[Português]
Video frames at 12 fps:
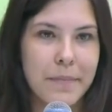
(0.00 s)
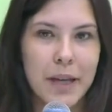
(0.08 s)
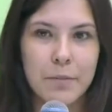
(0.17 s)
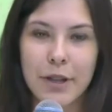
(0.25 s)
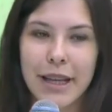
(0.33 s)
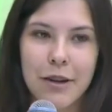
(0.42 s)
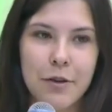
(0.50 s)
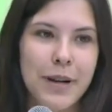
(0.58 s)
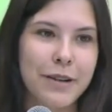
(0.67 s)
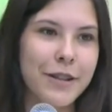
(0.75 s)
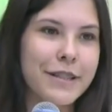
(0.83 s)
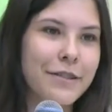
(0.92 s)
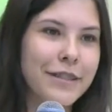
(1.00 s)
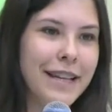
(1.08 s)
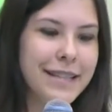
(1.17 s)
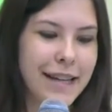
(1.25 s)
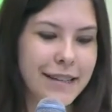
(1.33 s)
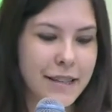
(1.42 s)
Porque alguma coisa não está
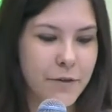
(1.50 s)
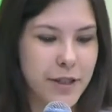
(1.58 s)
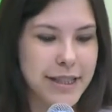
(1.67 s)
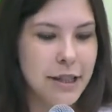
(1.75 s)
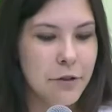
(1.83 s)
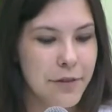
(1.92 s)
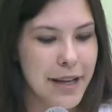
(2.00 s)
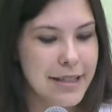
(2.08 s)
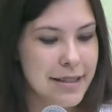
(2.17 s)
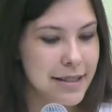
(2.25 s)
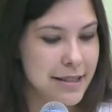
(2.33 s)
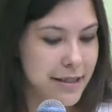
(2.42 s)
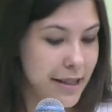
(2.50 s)
certa. Se você não fez esses